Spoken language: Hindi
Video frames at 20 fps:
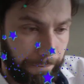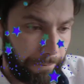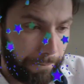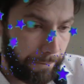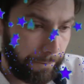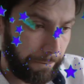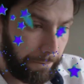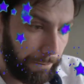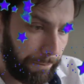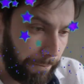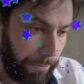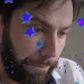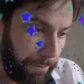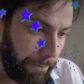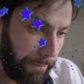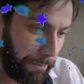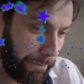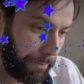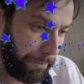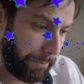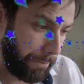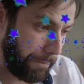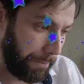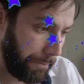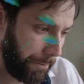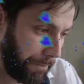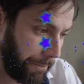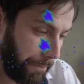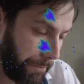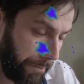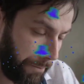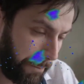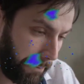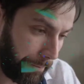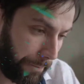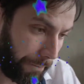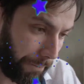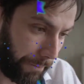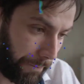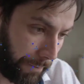उस लड़के ने ये सोचा
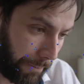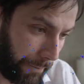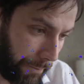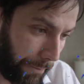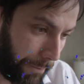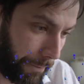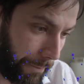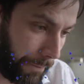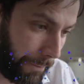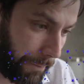कि शायद